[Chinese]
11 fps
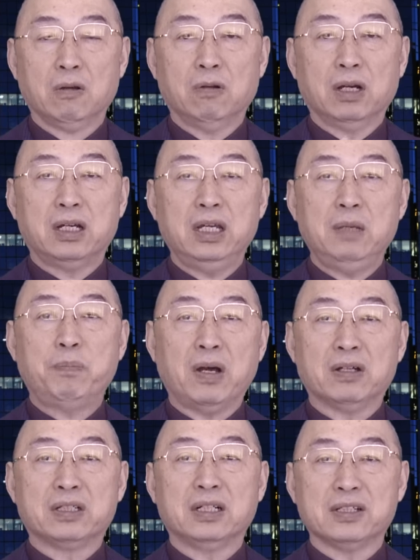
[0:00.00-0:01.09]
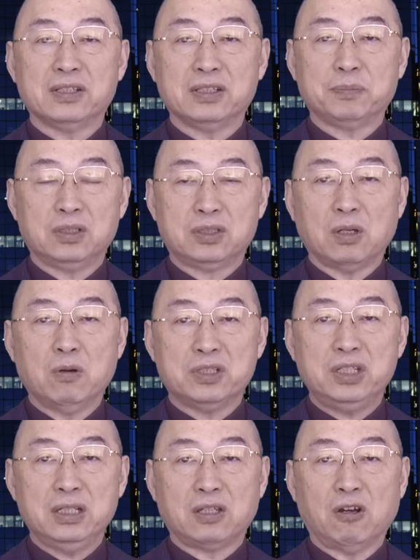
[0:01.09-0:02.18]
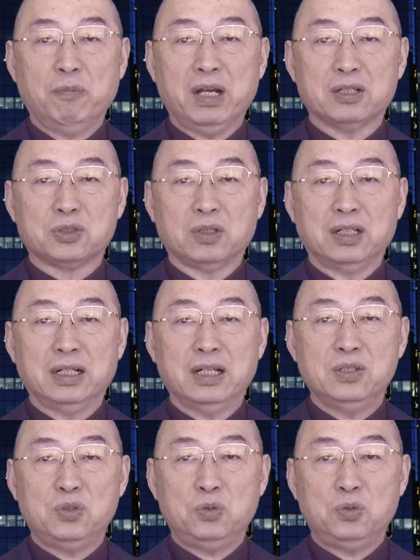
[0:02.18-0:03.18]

我可以保证。走进投票所的人